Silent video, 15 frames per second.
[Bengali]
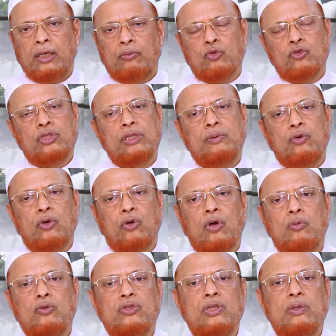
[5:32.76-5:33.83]
মুসলিম হোক
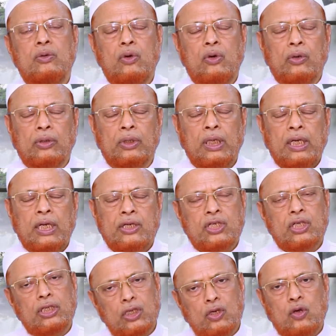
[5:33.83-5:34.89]
অমুসলিম হোক
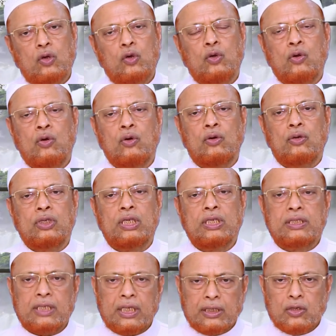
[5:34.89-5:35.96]
সে নিরক্ষর হোক সে
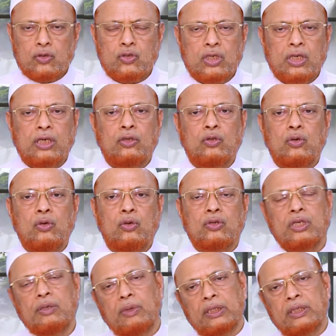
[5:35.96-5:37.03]
সাধারণ শিক্ষিত হোক
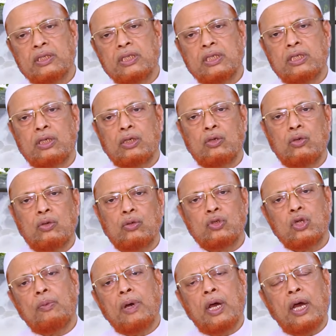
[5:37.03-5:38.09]
সে মাদ্রাসা শিক্ষিত হোক
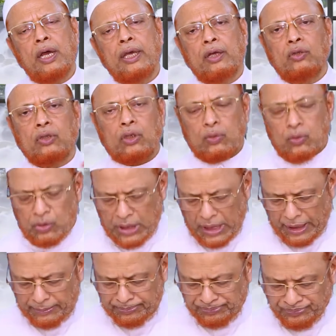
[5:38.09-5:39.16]
সবাই কথাগুলো জানে